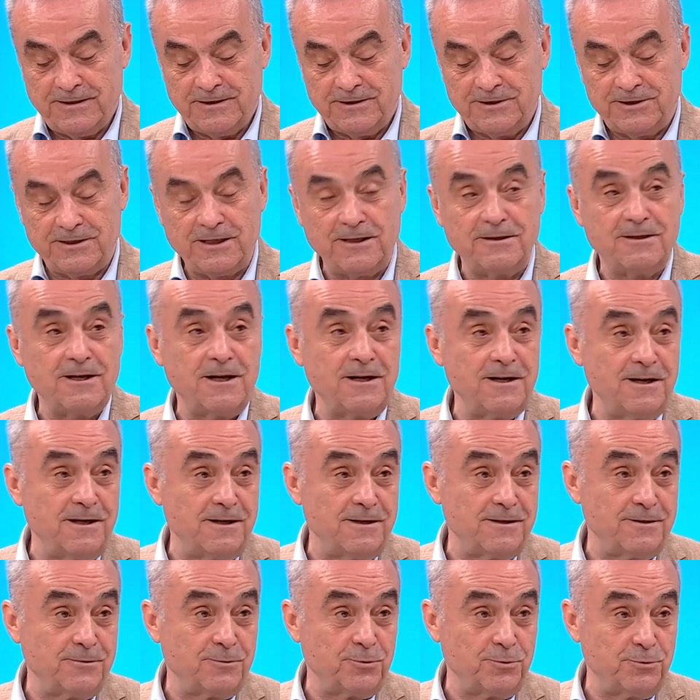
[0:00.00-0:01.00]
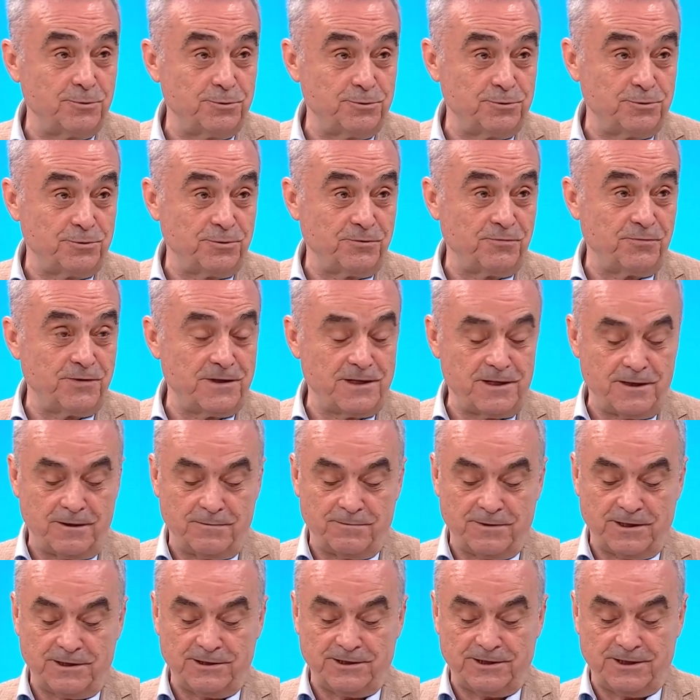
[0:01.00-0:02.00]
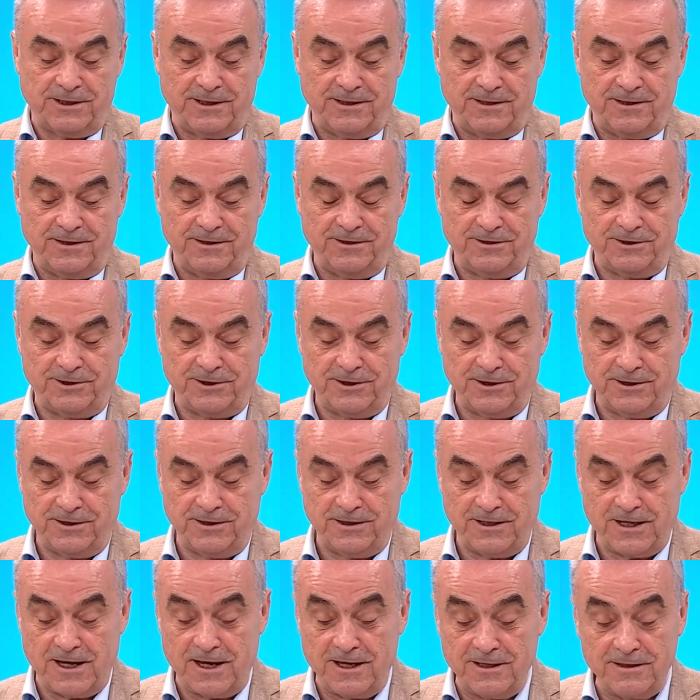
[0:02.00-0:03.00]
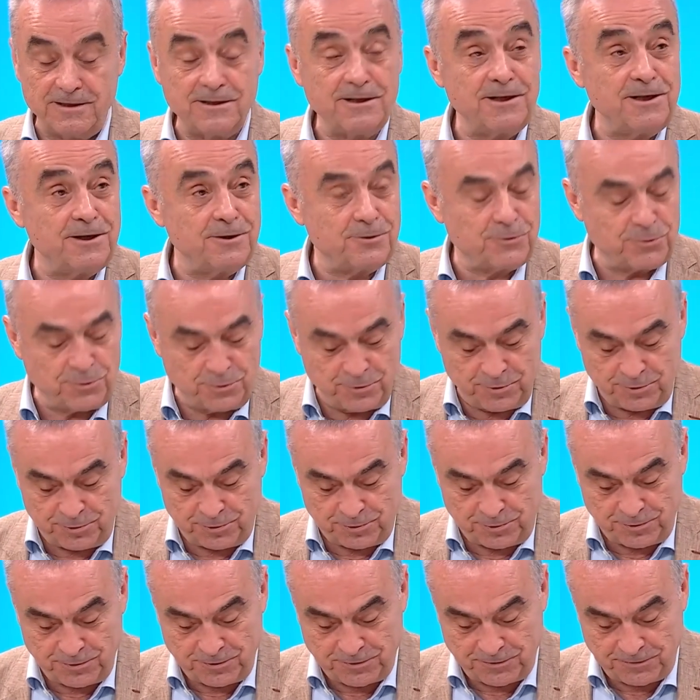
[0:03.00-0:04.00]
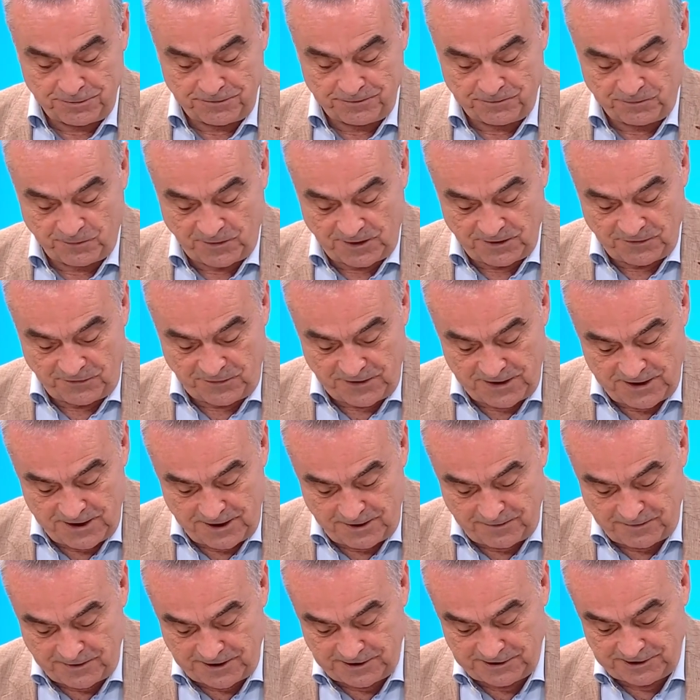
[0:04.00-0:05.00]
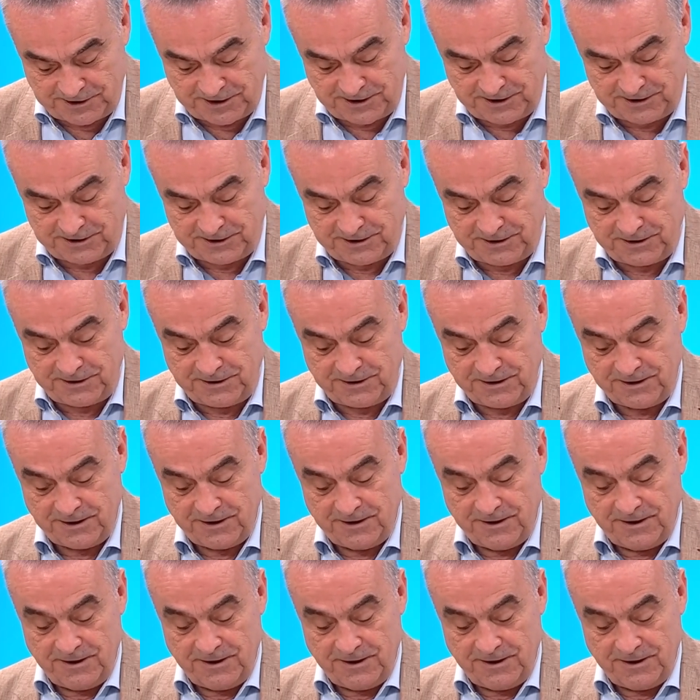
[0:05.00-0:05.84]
işte Denayar'ı konuştuk Fenerbahçe için, Henry'i konuştuk Fenerbahçe için.